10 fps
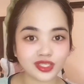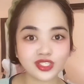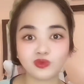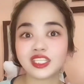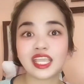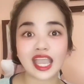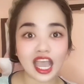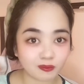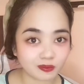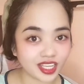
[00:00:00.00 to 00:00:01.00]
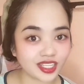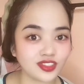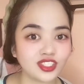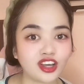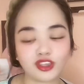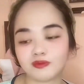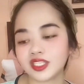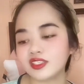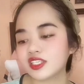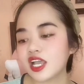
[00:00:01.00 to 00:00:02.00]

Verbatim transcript: with the applicant's documents.